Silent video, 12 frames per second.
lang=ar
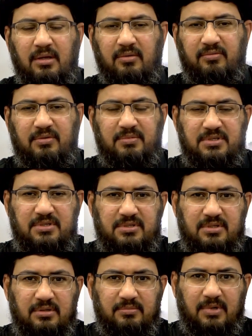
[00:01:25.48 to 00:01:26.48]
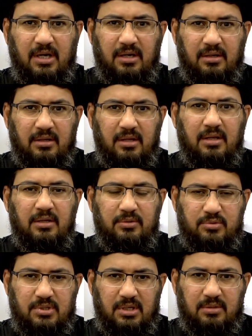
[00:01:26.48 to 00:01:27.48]
في مجلس ما
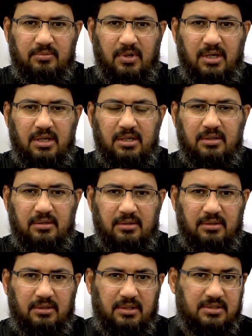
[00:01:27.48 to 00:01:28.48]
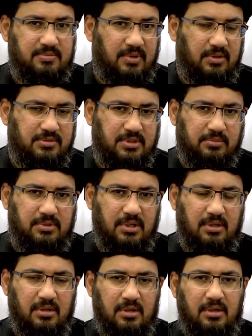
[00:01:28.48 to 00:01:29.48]
يسلم عليه يسمع
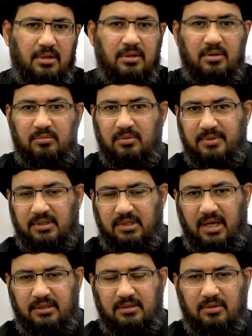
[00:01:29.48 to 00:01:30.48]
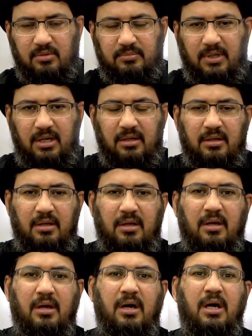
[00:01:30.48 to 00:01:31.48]
صوته ربما يتحدث معه
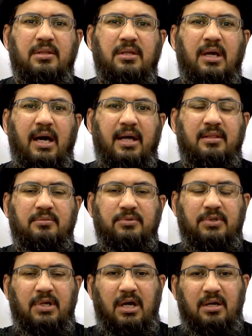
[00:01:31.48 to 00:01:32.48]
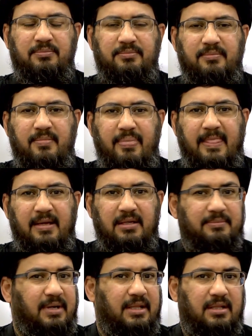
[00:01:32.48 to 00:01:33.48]
هذه أعظم النعم
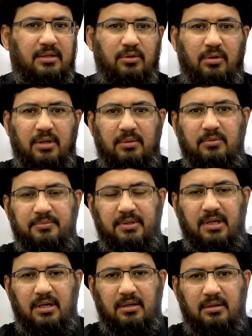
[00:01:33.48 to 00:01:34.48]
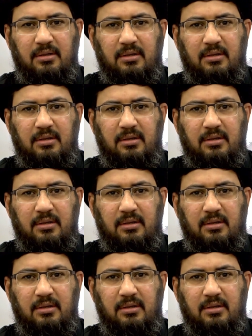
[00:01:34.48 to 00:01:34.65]
لماذا نحرم منها